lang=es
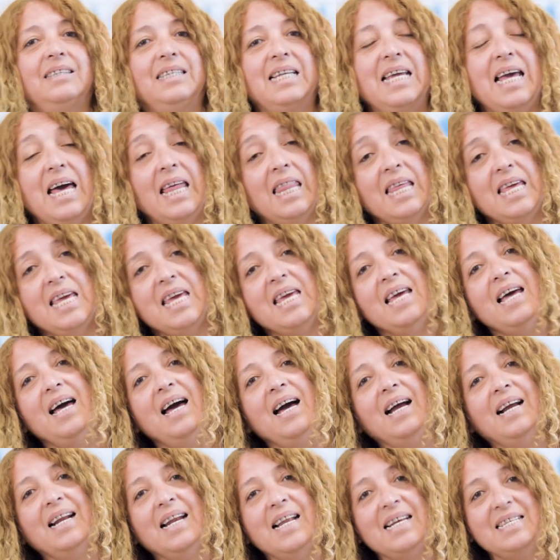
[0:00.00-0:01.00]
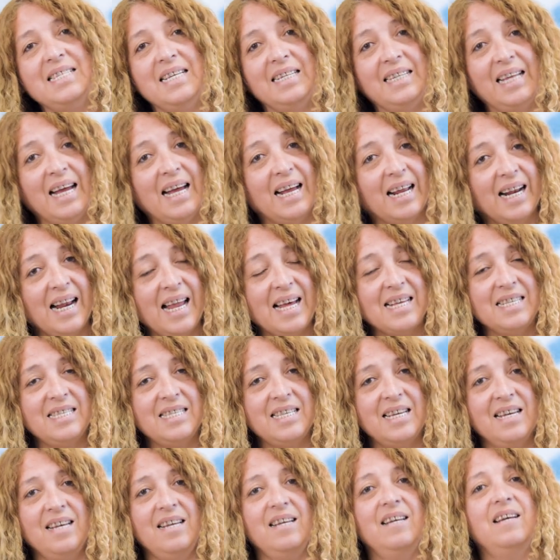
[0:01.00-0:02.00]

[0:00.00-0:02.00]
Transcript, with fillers: día a día, clase tras clase,